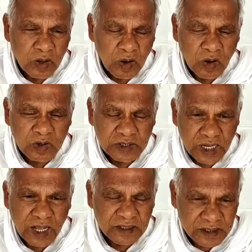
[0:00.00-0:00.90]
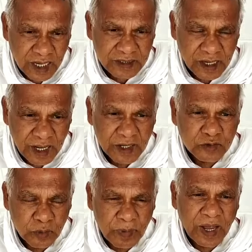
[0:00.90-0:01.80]
और छात्र छात्राएं
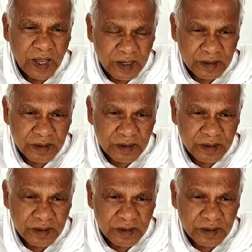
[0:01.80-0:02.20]
जो बाहर